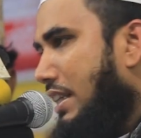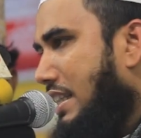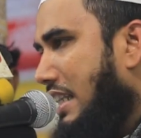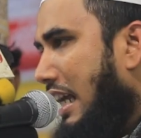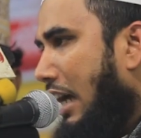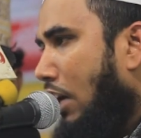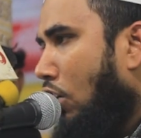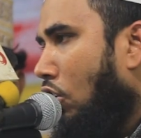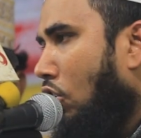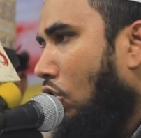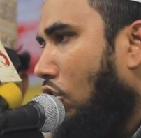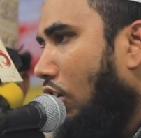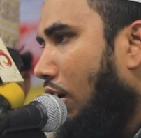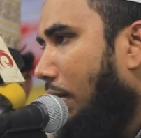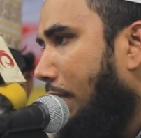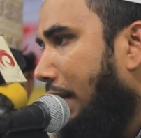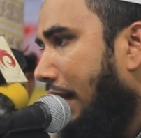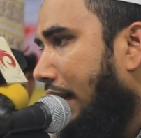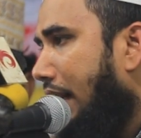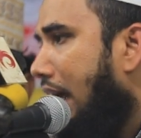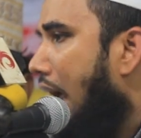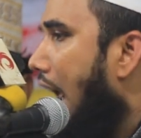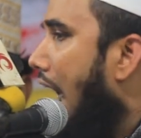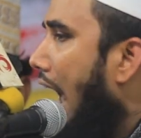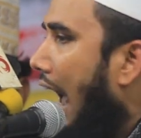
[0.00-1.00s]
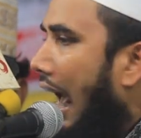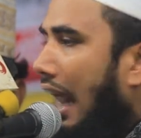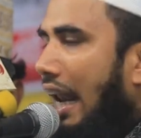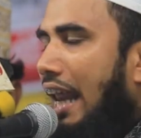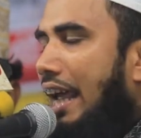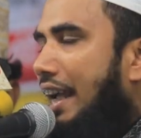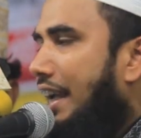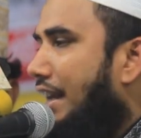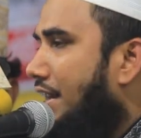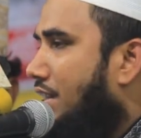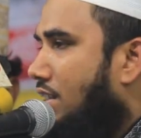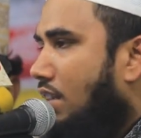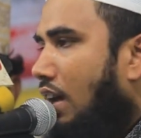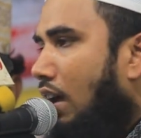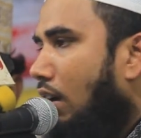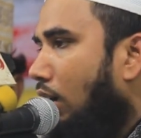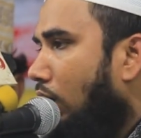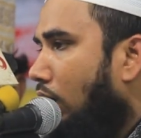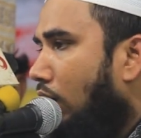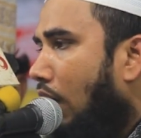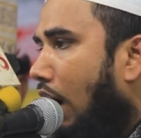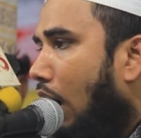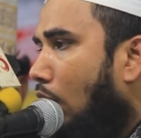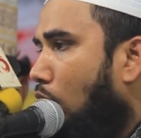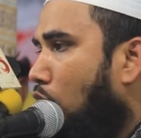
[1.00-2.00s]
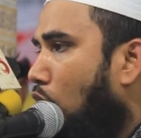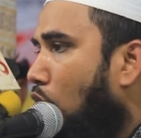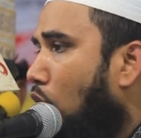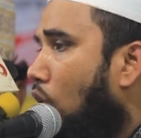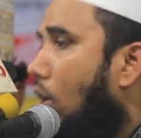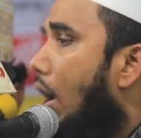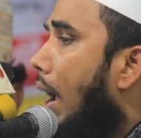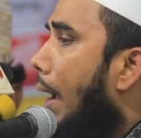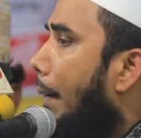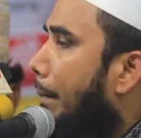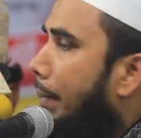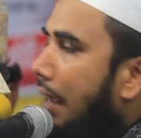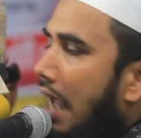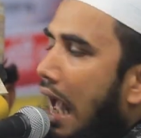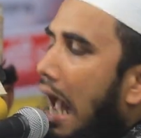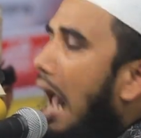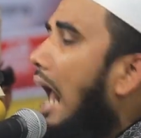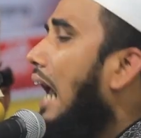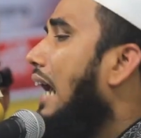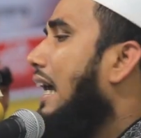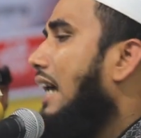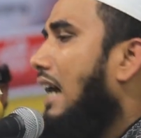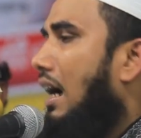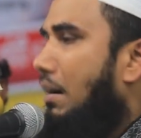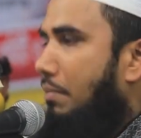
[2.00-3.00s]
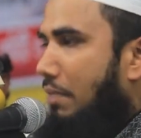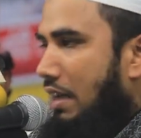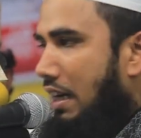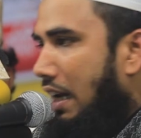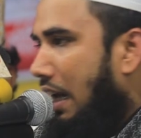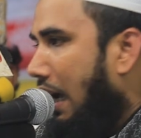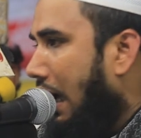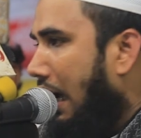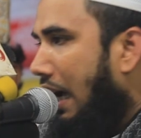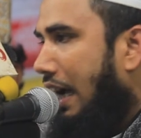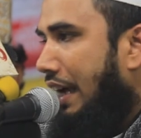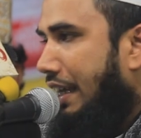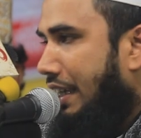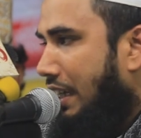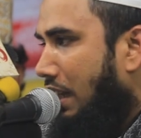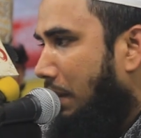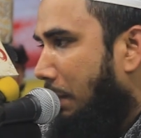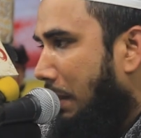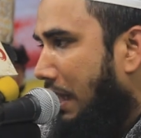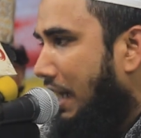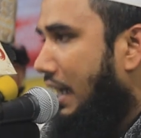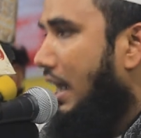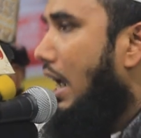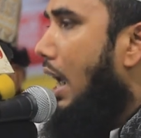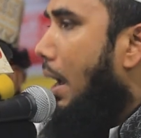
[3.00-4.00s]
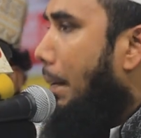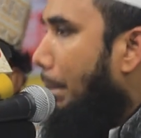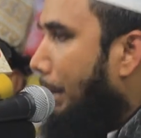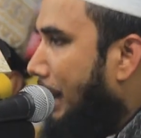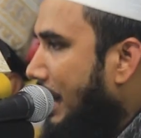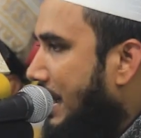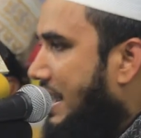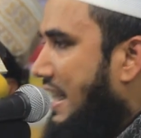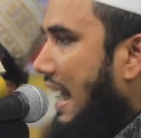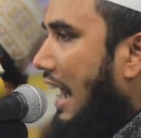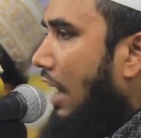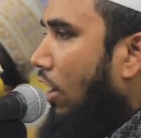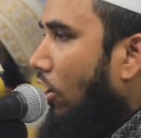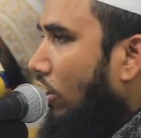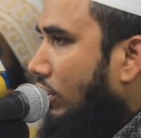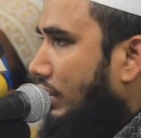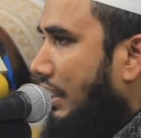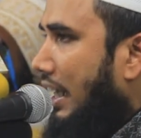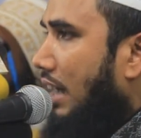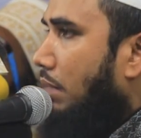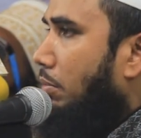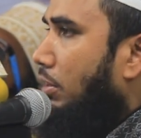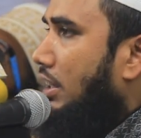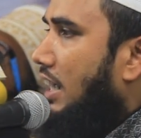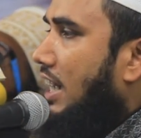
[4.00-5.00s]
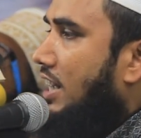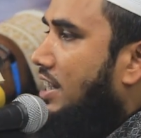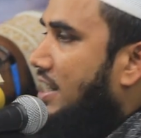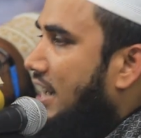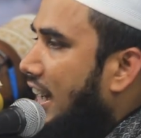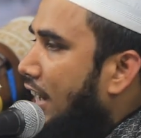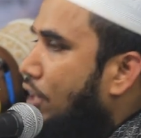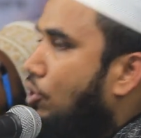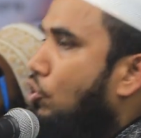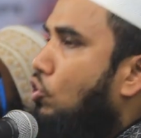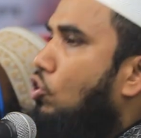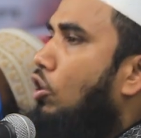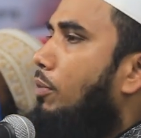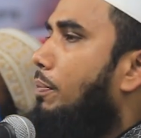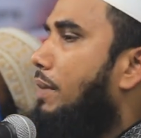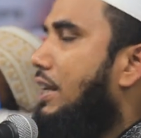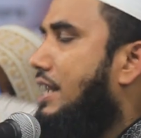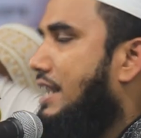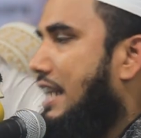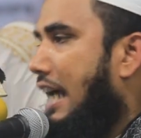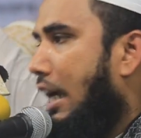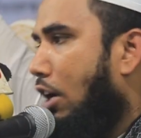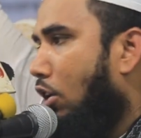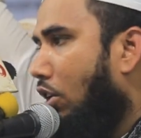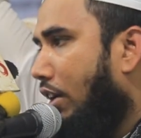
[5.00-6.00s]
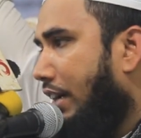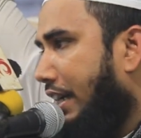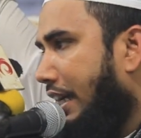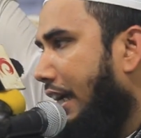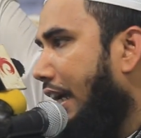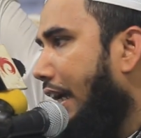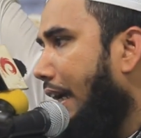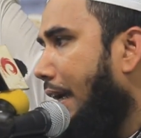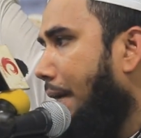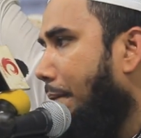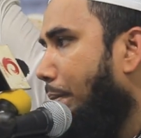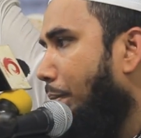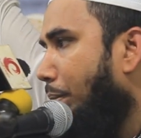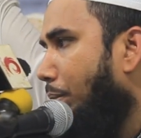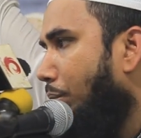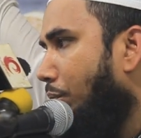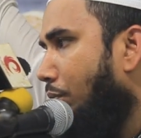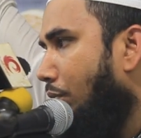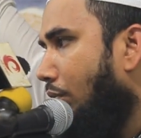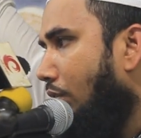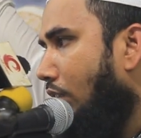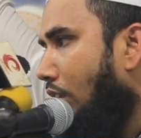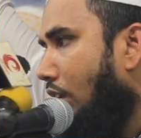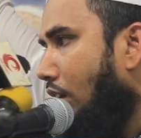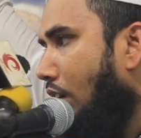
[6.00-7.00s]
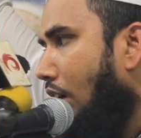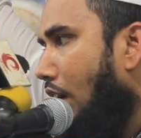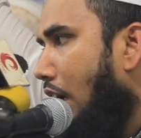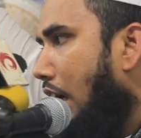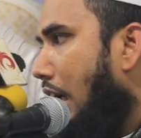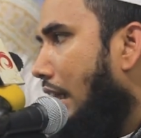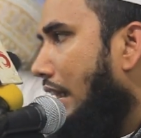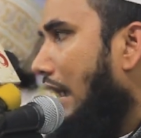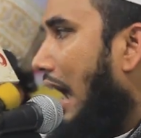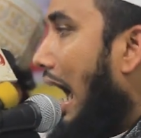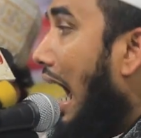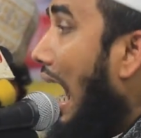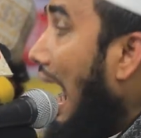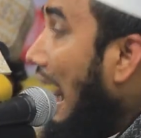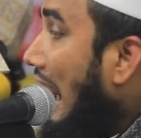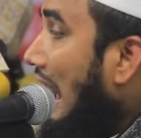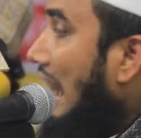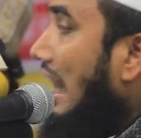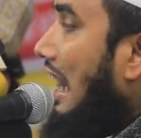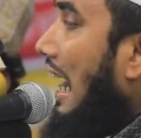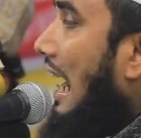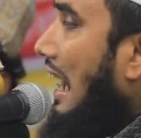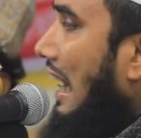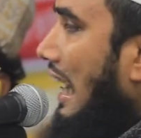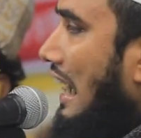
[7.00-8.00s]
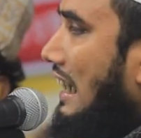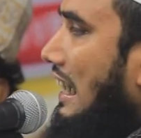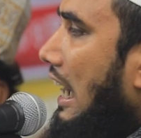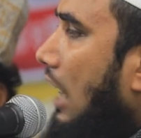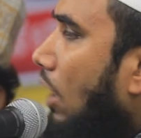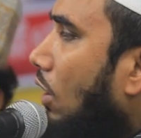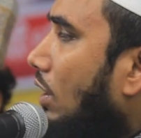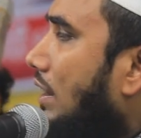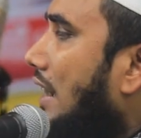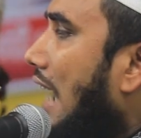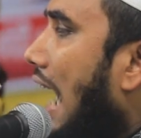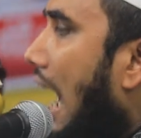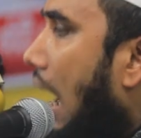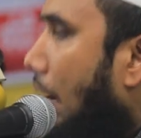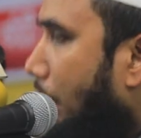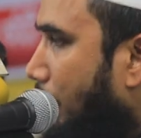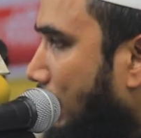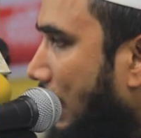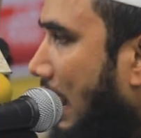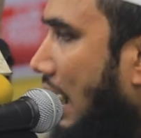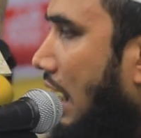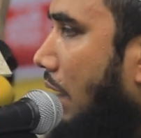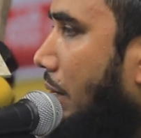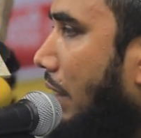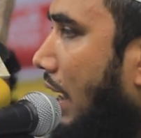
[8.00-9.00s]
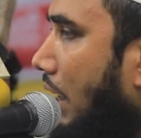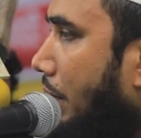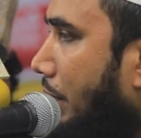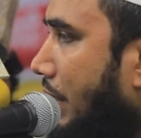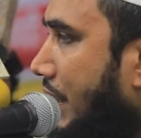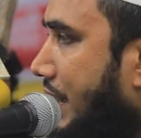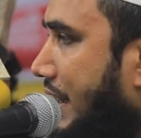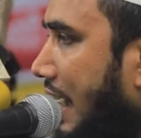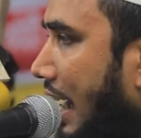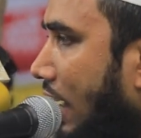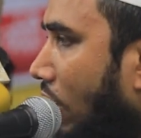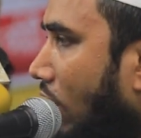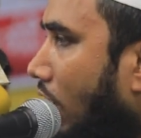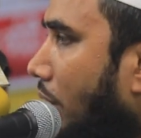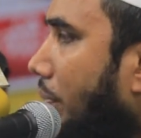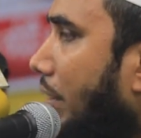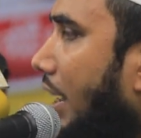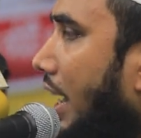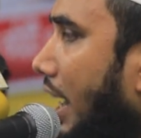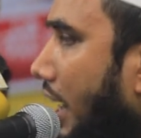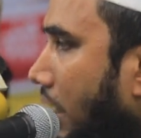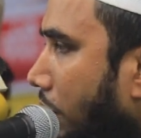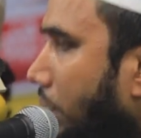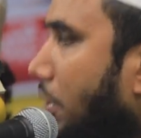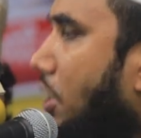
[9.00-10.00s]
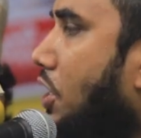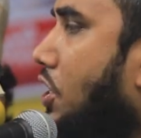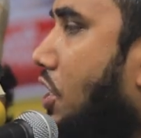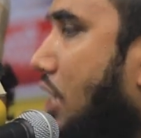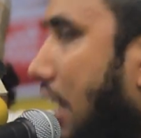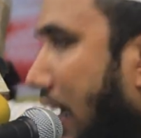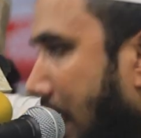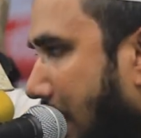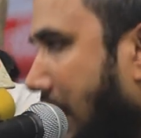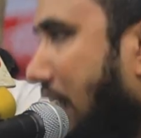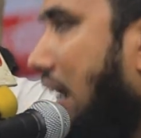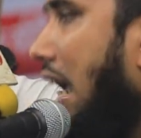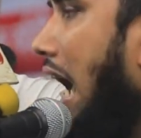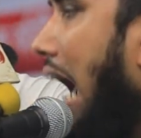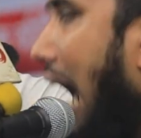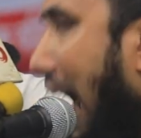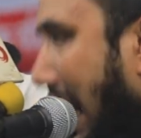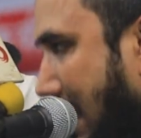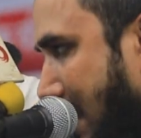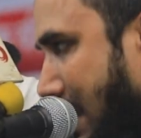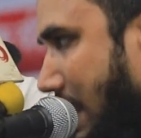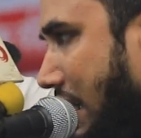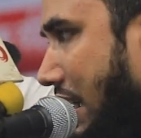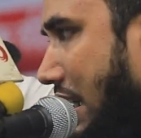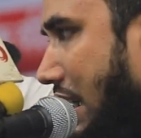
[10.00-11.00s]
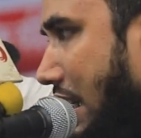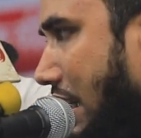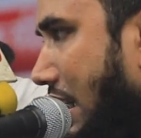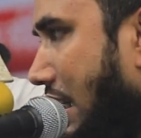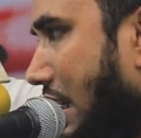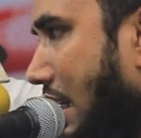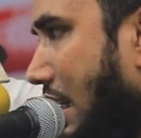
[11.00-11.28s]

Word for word: বিচারক হবেন আলাই সাল্লাহু বিহকামিল হাকিমিন বিচারকদের মধ্যে শ্রেষ্ঠ বিচারক কে তা আল্লাহর আদালতে আপনার আমার বিচার হবে এই বিশ্বাস কি আছে